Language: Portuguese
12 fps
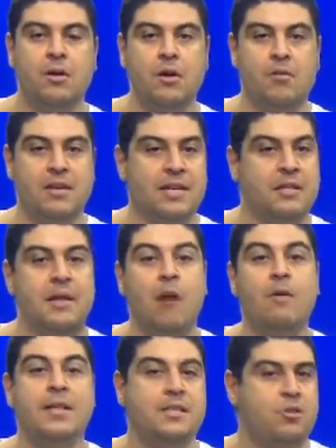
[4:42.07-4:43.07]
não,
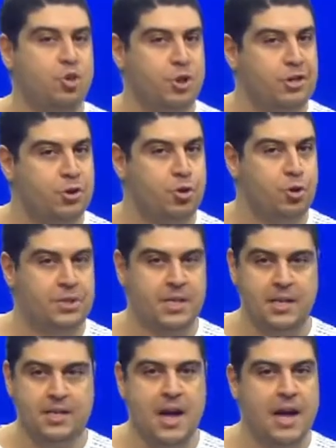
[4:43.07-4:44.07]
não existiria
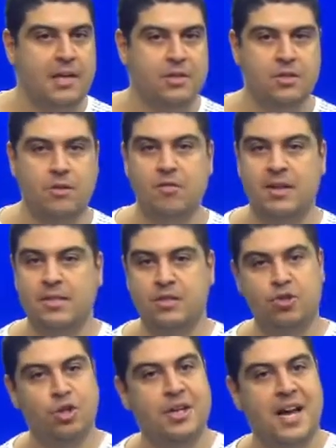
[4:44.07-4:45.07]
sociedade, não
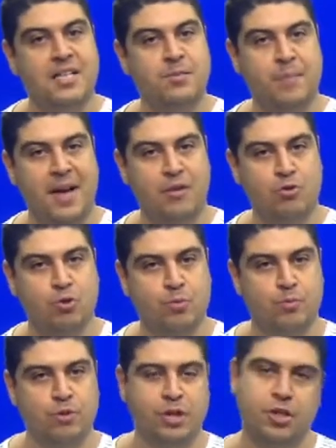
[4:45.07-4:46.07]
existiria
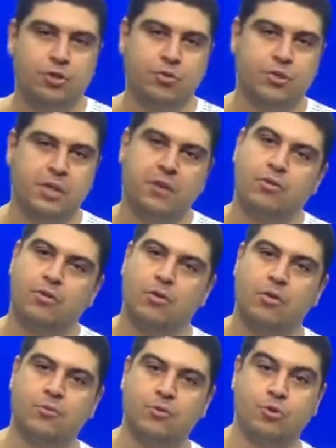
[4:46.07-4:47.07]
aspectos políticos,
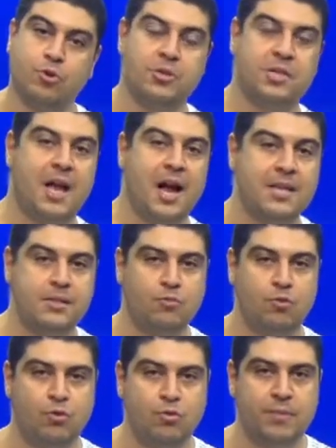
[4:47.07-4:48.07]
econômicos, sociais e
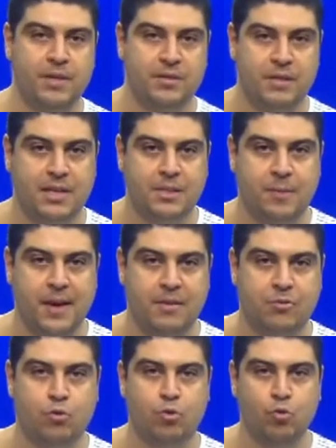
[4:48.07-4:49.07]
muito menos
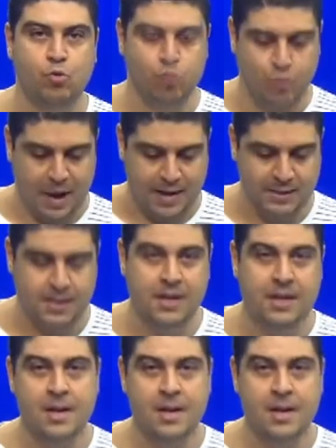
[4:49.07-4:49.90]
aspectos culturais.